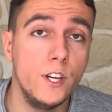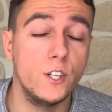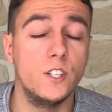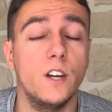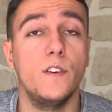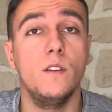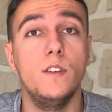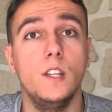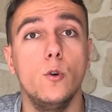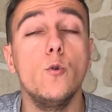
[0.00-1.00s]
J'ai déjà fait une
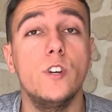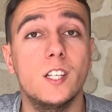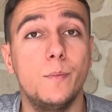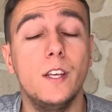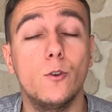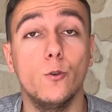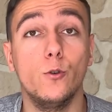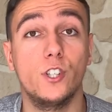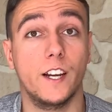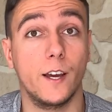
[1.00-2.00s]
vidéo où j'explique que
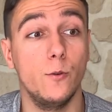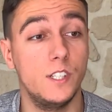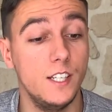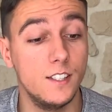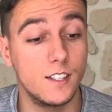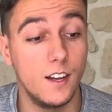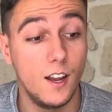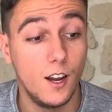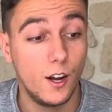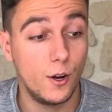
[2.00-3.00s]
chacun utilise
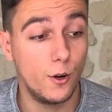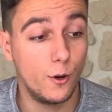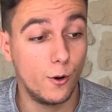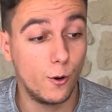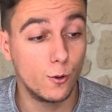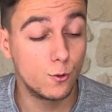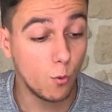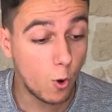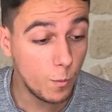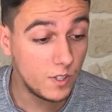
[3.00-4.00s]
euh, son
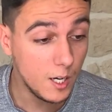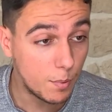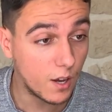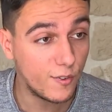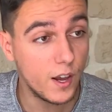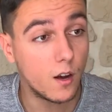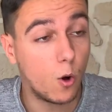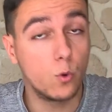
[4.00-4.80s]
rhum qu'il préfère.